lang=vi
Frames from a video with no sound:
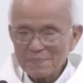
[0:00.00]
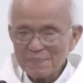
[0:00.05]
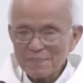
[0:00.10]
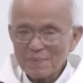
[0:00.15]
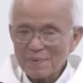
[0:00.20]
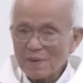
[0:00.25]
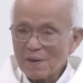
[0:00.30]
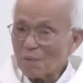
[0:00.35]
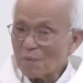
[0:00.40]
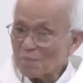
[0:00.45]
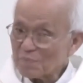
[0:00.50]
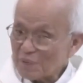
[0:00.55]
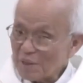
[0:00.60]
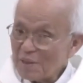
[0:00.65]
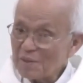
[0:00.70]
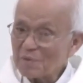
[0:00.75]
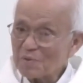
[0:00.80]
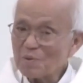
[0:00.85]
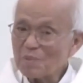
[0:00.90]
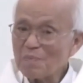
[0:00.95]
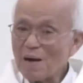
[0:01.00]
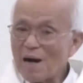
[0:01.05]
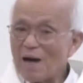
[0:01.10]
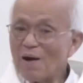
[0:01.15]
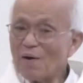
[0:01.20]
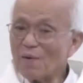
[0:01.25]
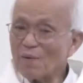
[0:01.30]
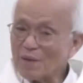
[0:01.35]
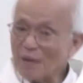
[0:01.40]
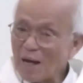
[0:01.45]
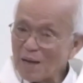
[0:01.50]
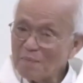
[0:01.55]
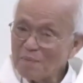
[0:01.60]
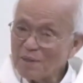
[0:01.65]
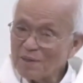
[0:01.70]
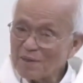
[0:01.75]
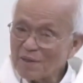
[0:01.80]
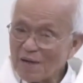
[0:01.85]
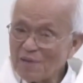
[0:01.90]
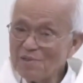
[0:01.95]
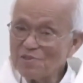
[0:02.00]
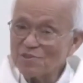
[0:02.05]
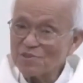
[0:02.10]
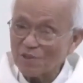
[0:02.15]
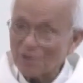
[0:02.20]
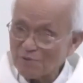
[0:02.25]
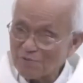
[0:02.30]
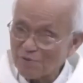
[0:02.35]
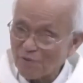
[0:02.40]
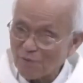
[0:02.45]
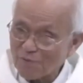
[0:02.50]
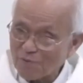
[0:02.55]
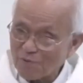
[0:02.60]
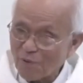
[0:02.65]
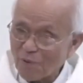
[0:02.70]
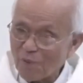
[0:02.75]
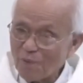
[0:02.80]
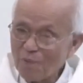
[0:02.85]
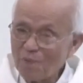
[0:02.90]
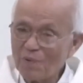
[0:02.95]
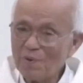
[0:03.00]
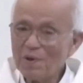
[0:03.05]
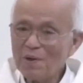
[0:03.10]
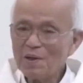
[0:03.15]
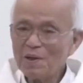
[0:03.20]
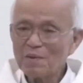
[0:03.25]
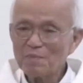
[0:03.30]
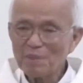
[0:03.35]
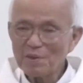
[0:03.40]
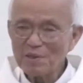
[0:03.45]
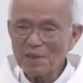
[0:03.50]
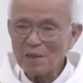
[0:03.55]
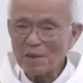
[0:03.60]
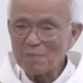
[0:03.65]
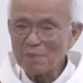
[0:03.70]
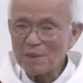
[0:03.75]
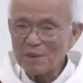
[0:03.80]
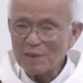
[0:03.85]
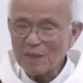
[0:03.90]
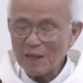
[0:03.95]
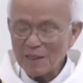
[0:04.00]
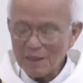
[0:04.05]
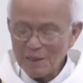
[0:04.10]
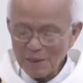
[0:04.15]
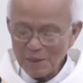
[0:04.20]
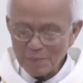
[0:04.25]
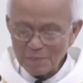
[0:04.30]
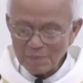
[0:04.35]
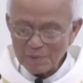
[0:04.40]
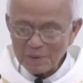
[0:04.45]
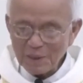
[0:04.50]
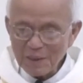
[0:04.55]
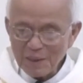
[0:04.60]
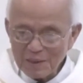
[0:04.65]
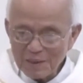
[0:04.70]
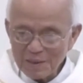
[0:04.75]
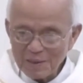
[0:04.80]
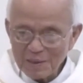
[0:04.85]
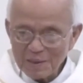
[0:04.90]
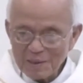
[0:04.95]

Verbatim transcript: Lòng tin của bà hồi nãy mình thấy sự phục vụ, bây giờ mình thấy niềm tin.